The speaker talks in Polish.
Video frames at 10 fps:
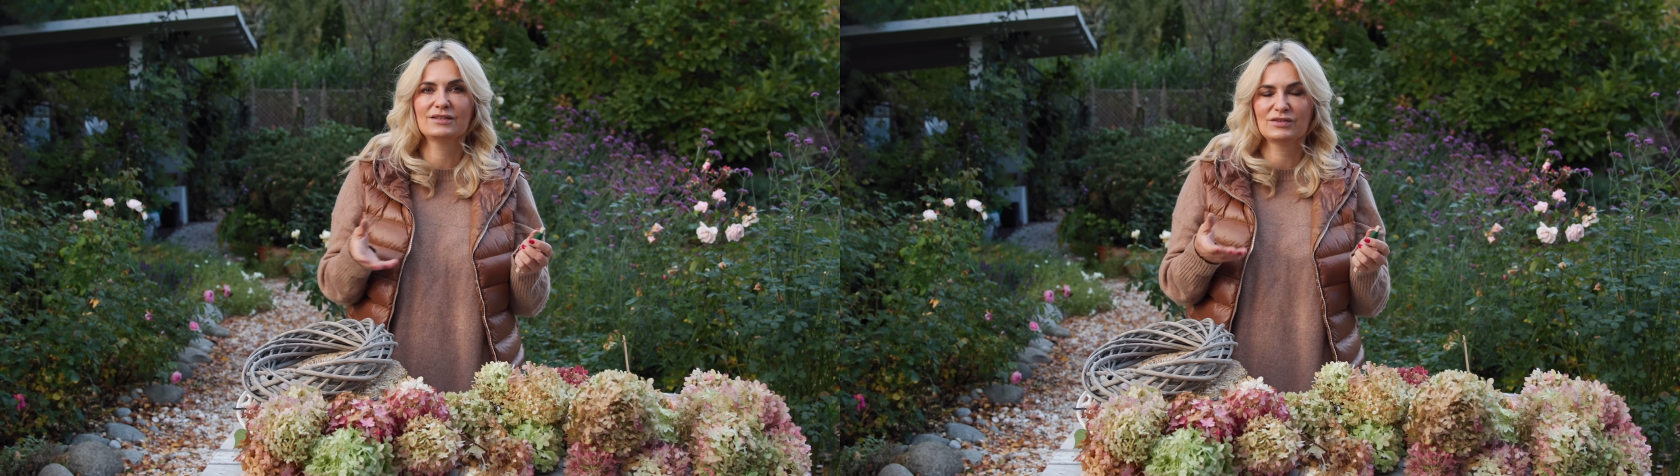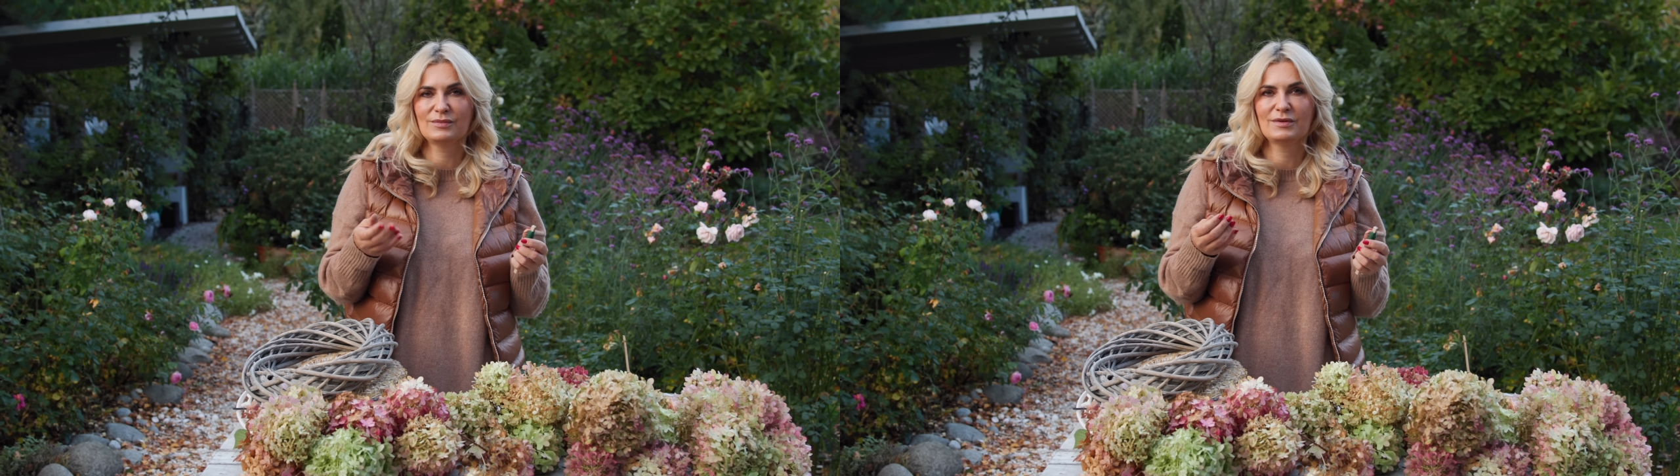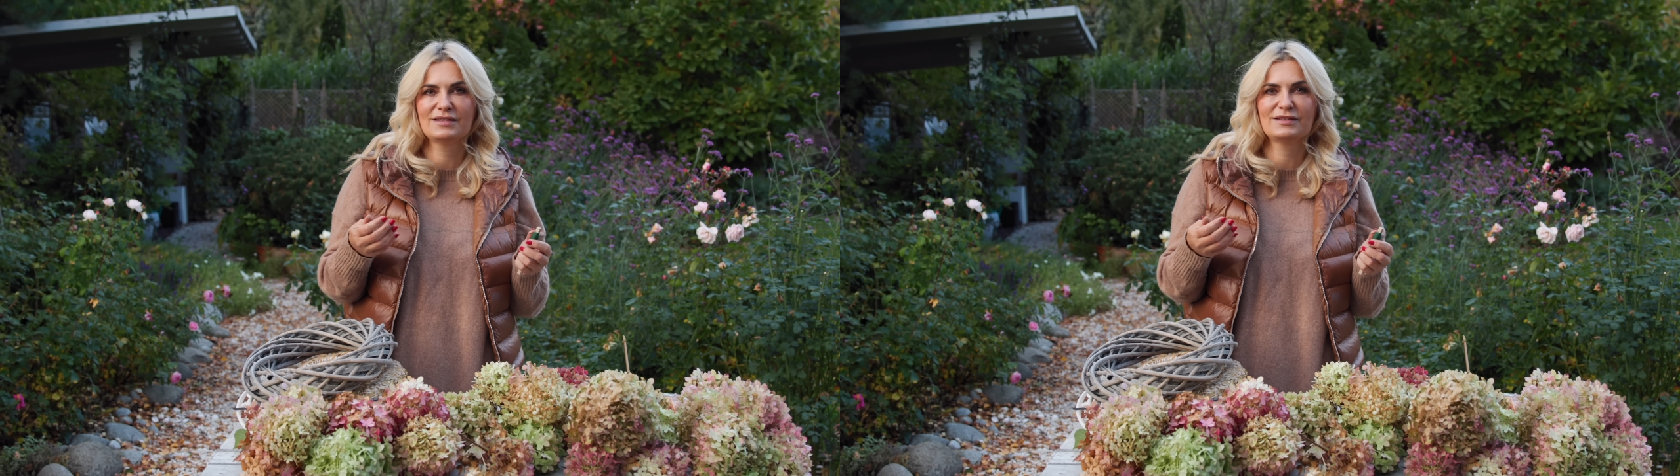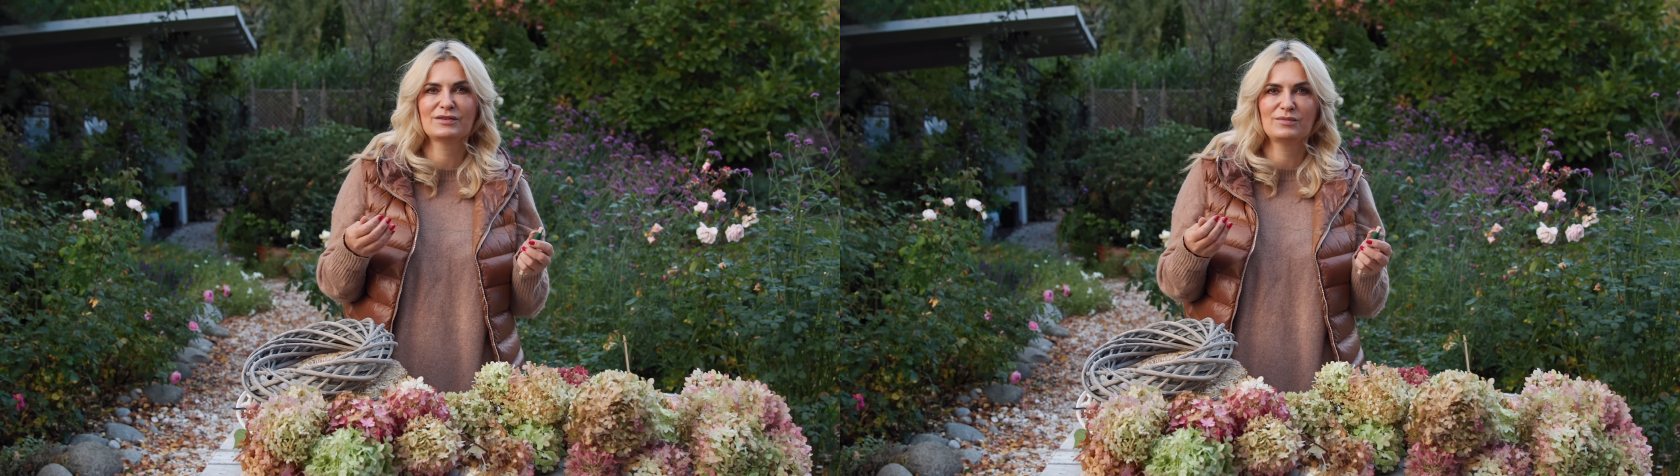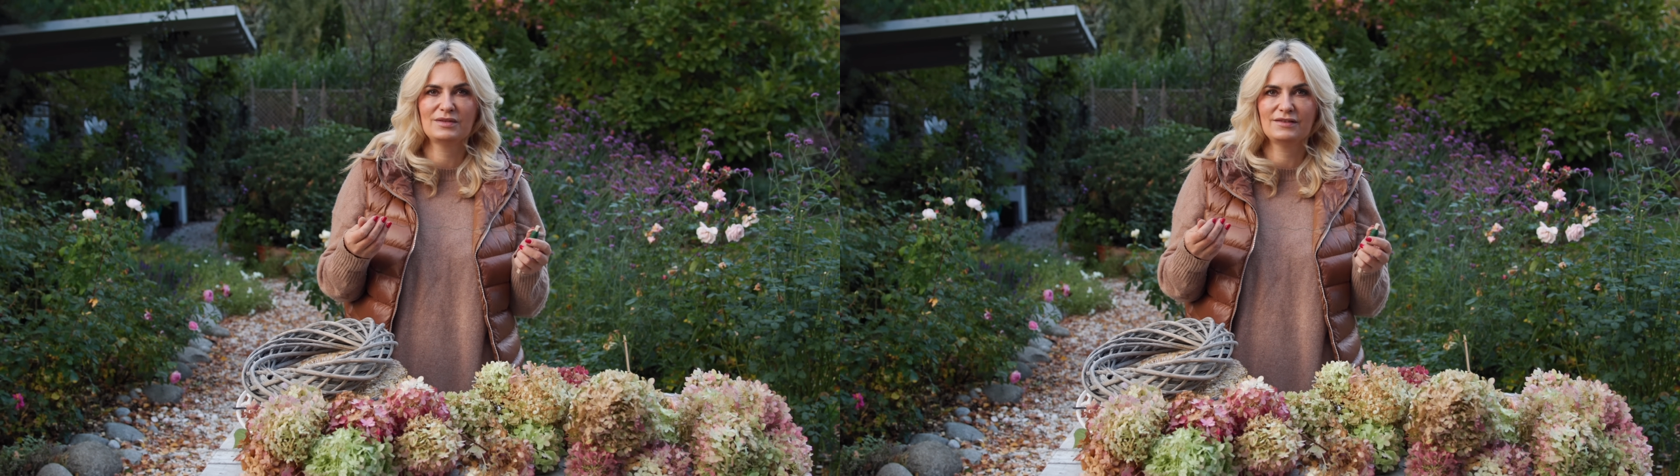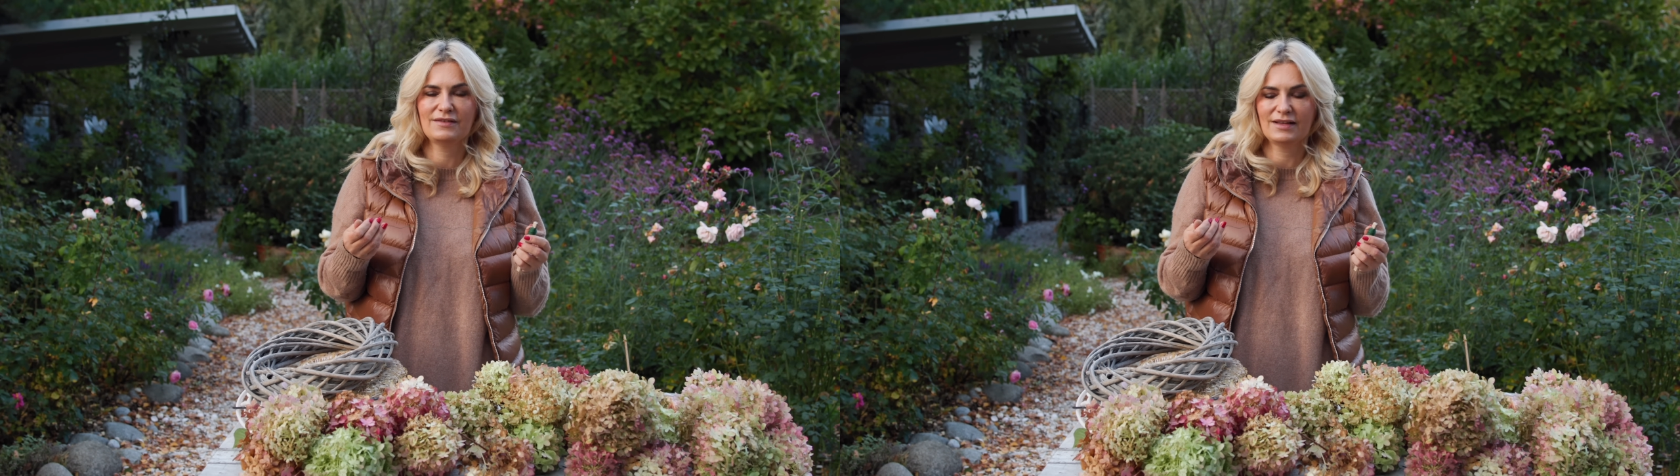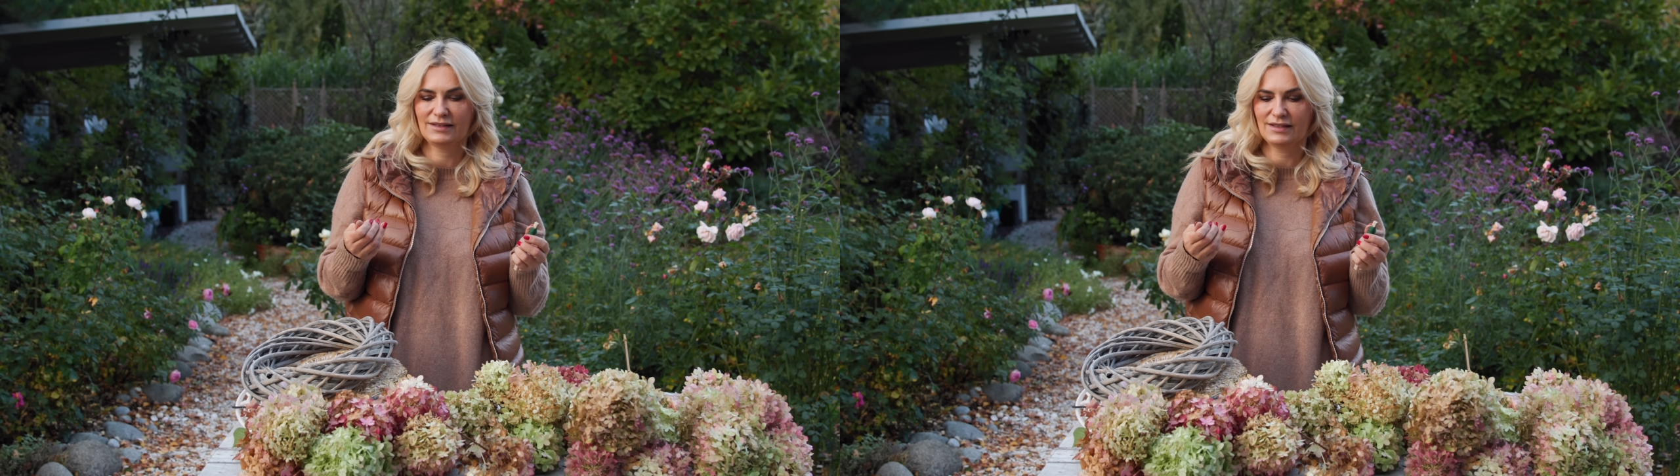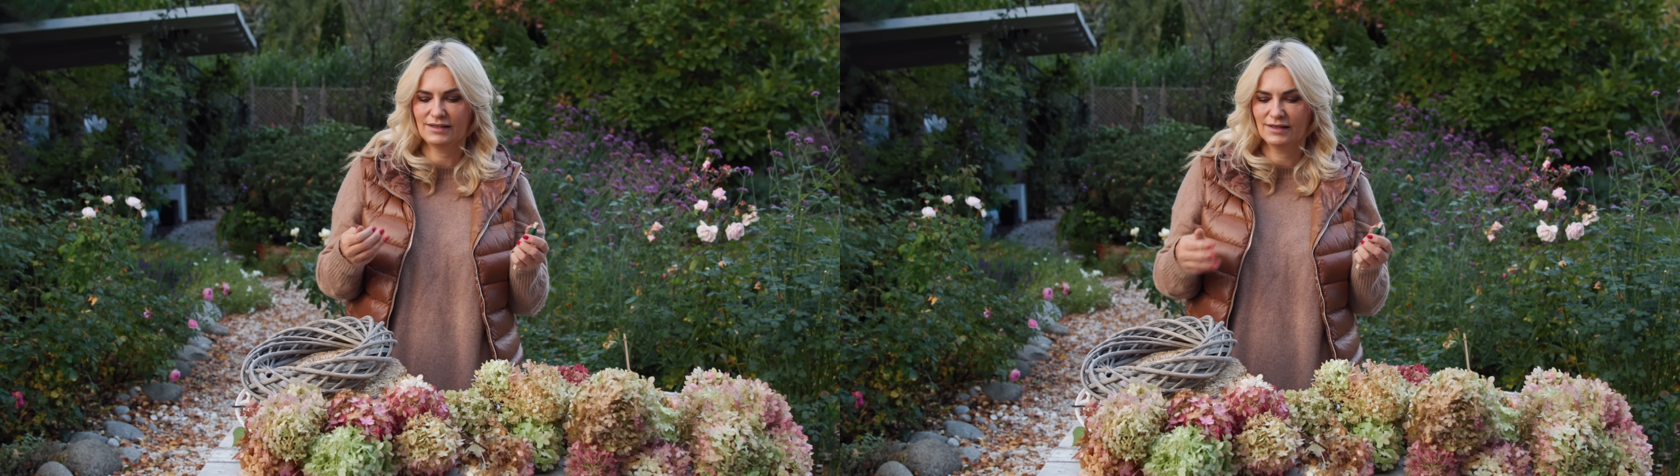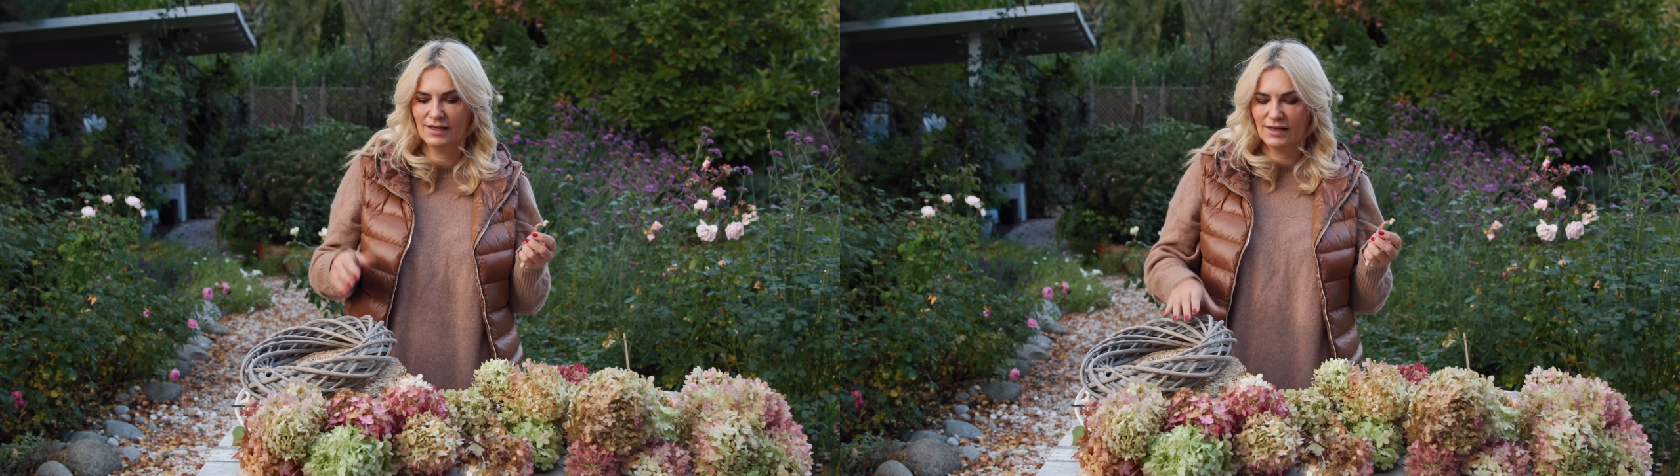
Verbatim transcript: jeżeli będziecie robili wianki.